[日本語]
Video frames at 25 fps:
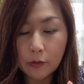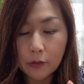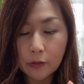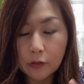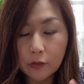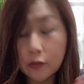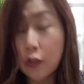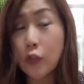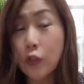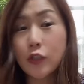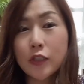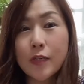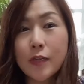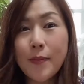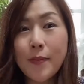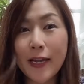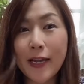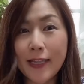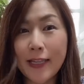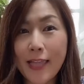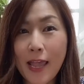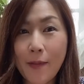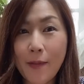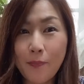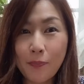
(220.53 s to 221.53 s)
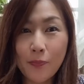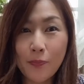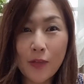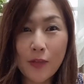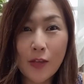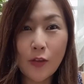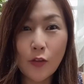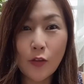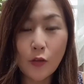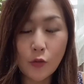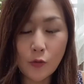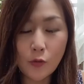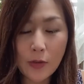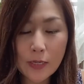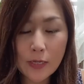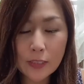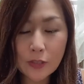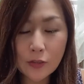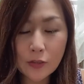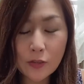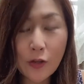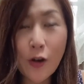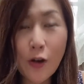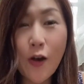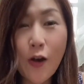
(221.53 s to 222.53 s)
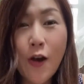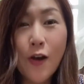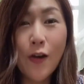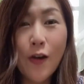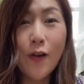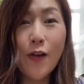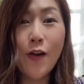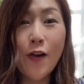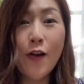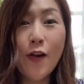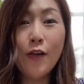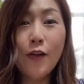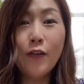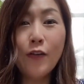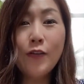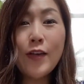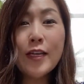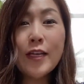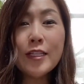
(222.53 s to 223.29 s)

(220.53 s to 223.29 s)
4つ目がねウエストウエストがと